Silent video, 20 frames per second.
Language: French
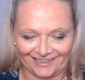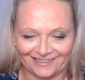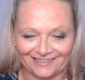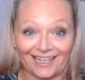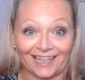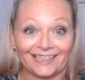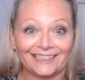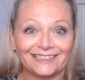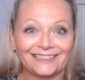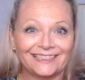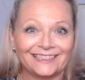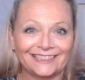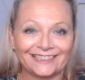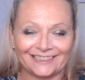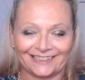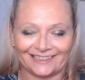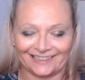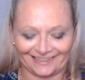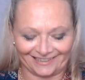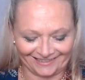Ça
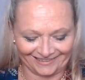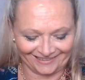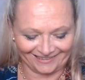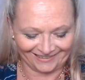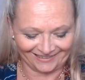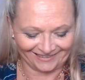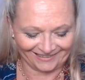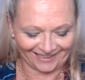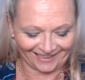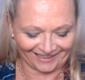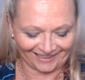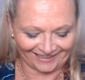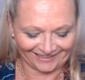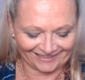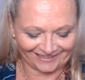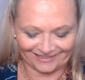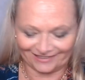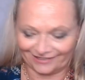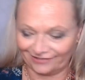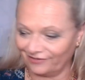résiste, ça
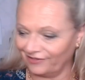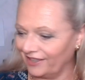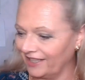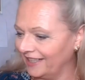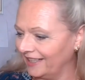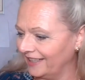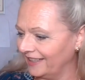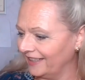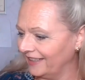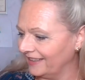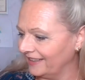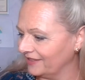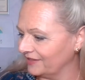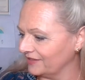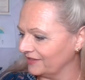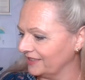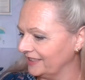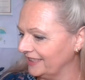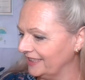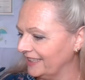résiste, voilà,
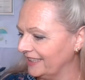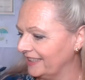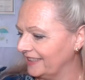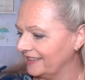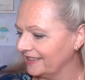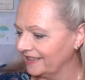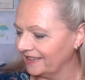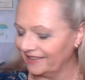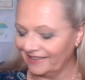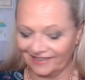on y est.